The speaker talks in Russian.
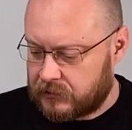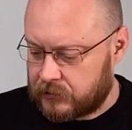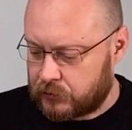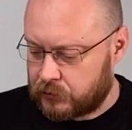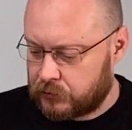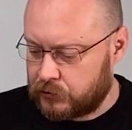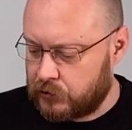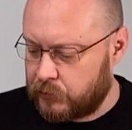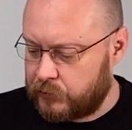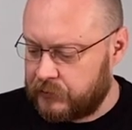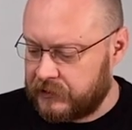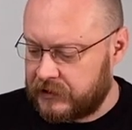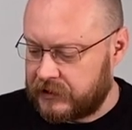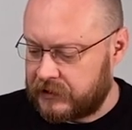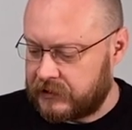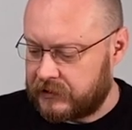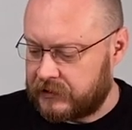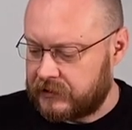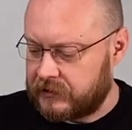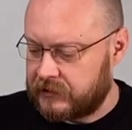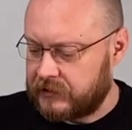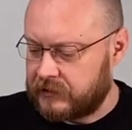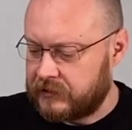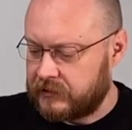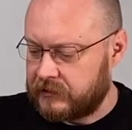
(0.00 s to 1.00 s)

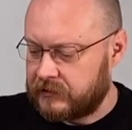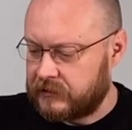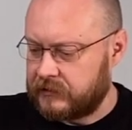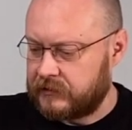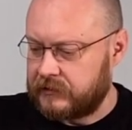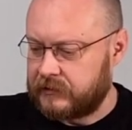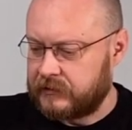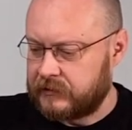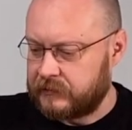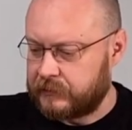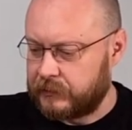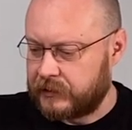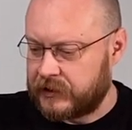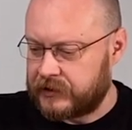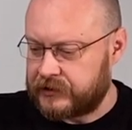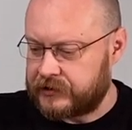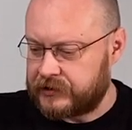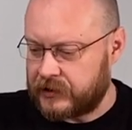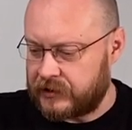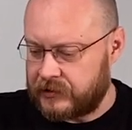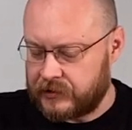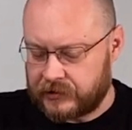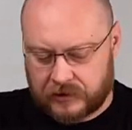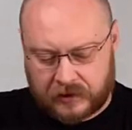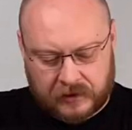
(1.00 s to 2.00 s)
удобные
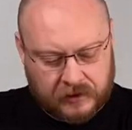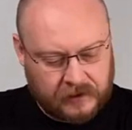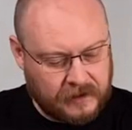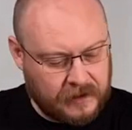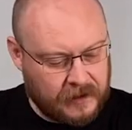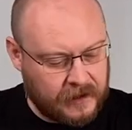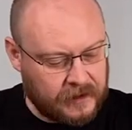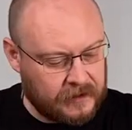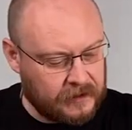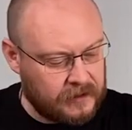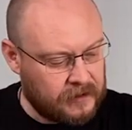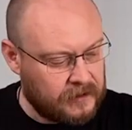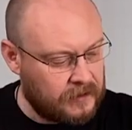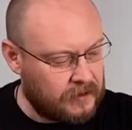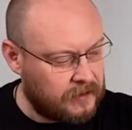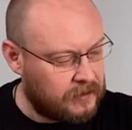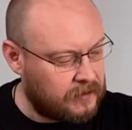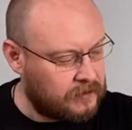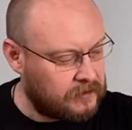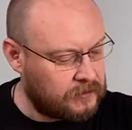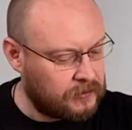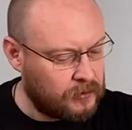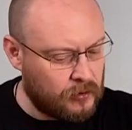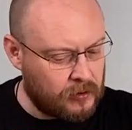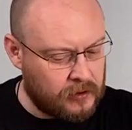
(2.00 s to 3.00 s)
площадочки для
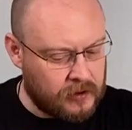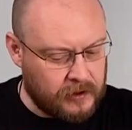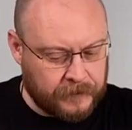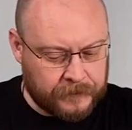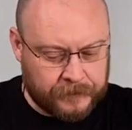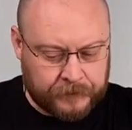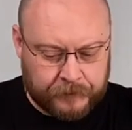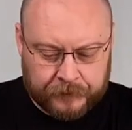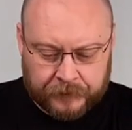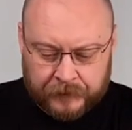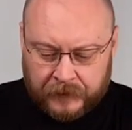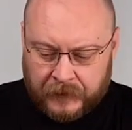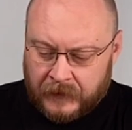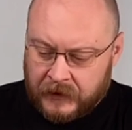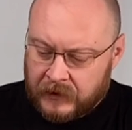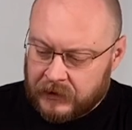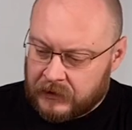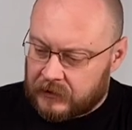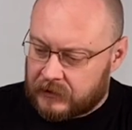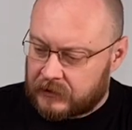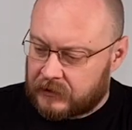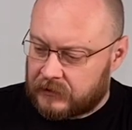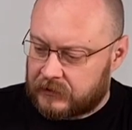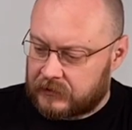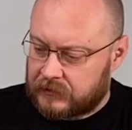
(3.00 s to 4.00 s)
ног.
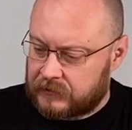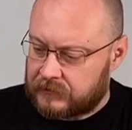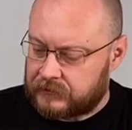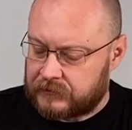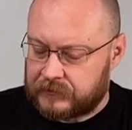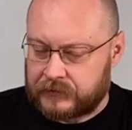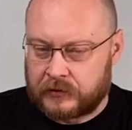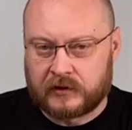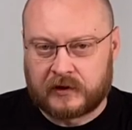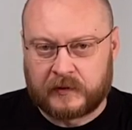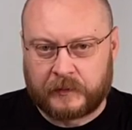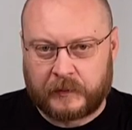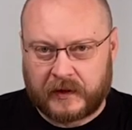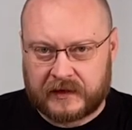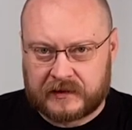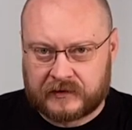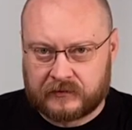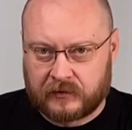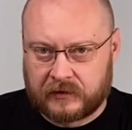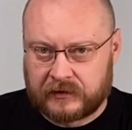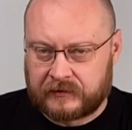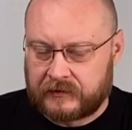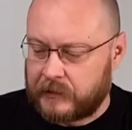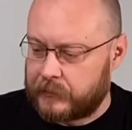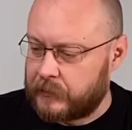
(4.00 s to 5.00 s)
Э, все это
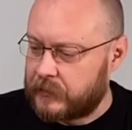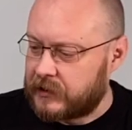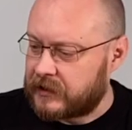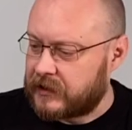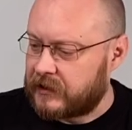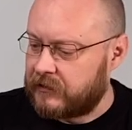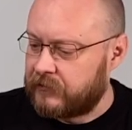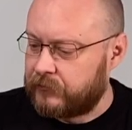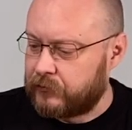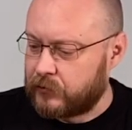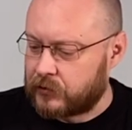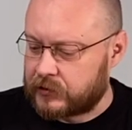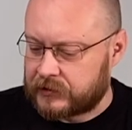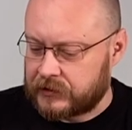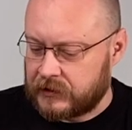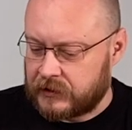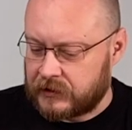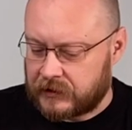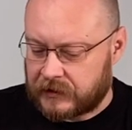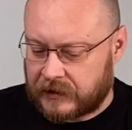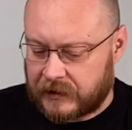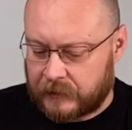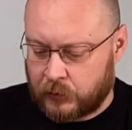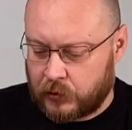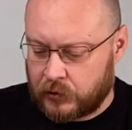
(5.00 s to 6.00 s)
позволит вам комфортно
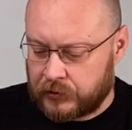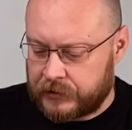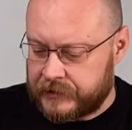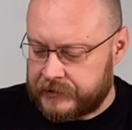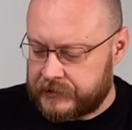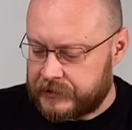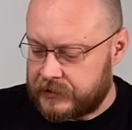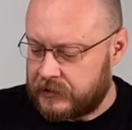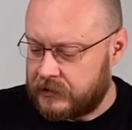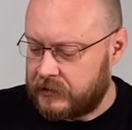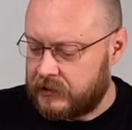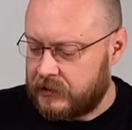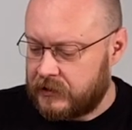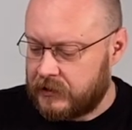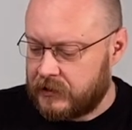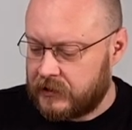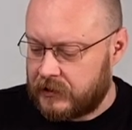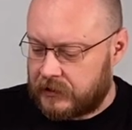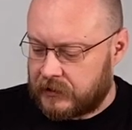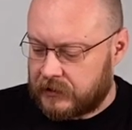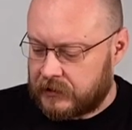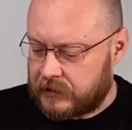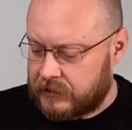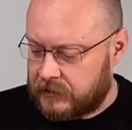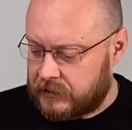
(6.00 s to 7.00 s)
работать
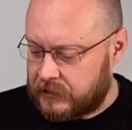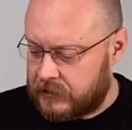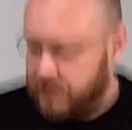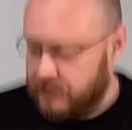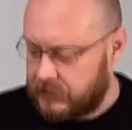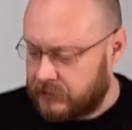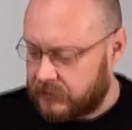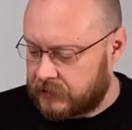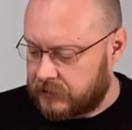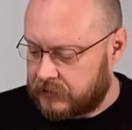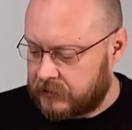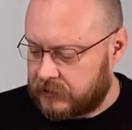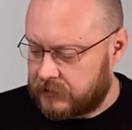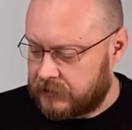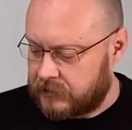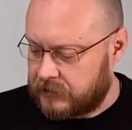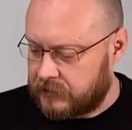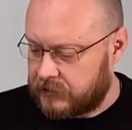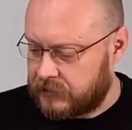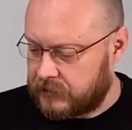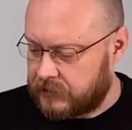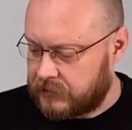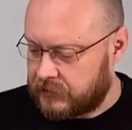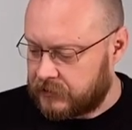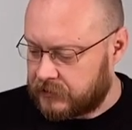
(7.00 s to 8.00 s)
и
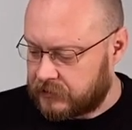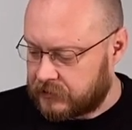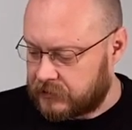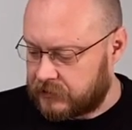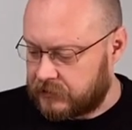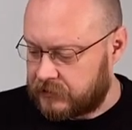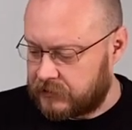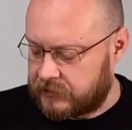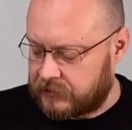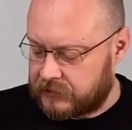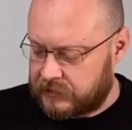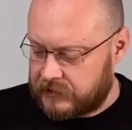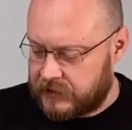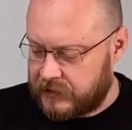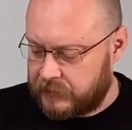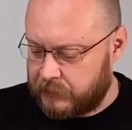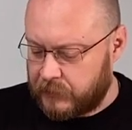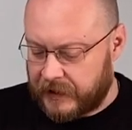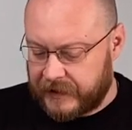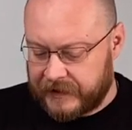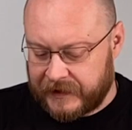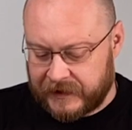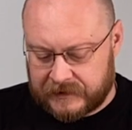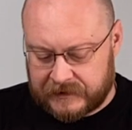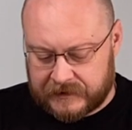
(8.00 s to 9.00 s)
э, не
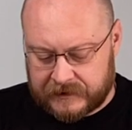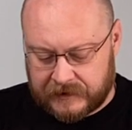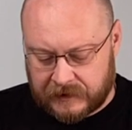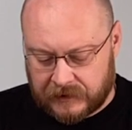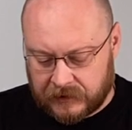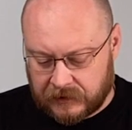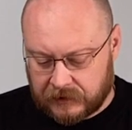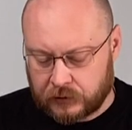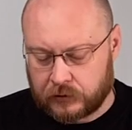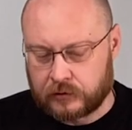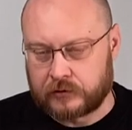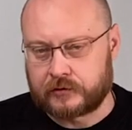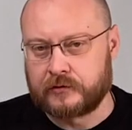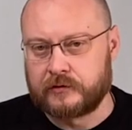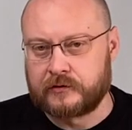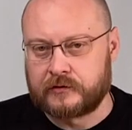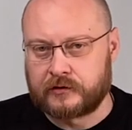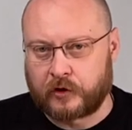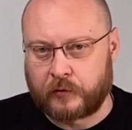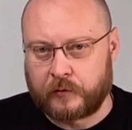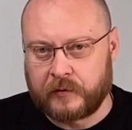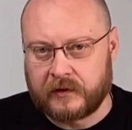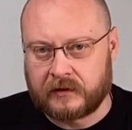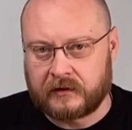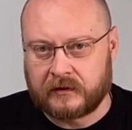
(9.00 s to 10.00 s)
бояться то, что
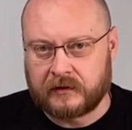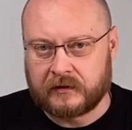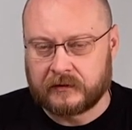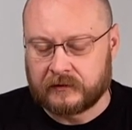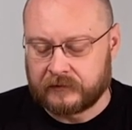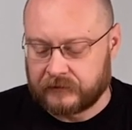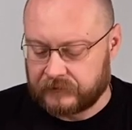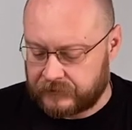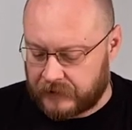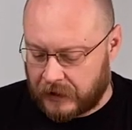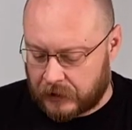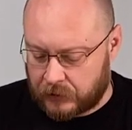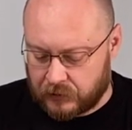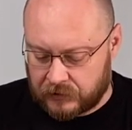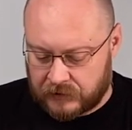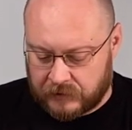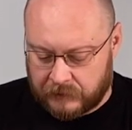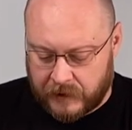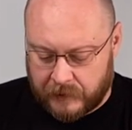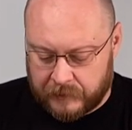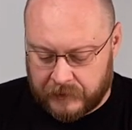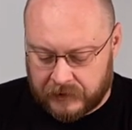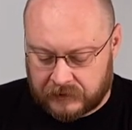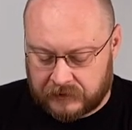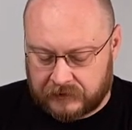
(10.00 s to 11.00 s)
инструмент в какой-то
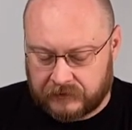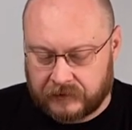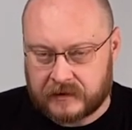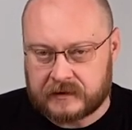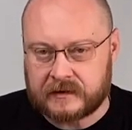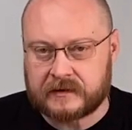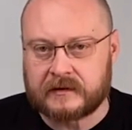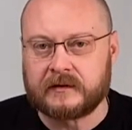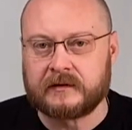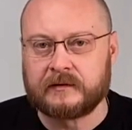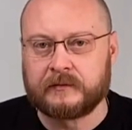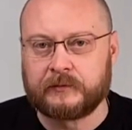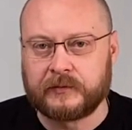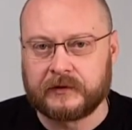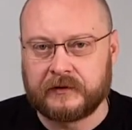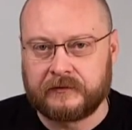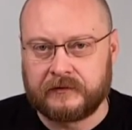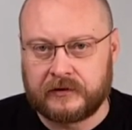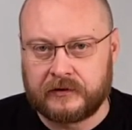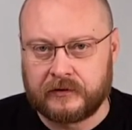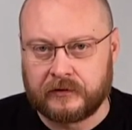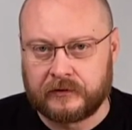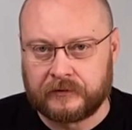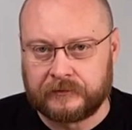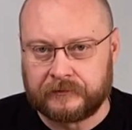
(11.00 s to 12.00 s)
момент вас
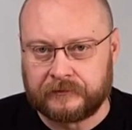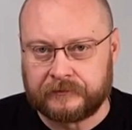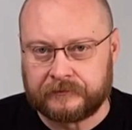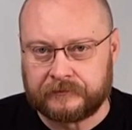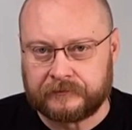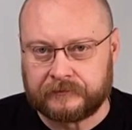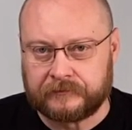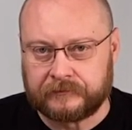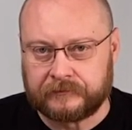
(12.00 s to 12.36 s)
подведет.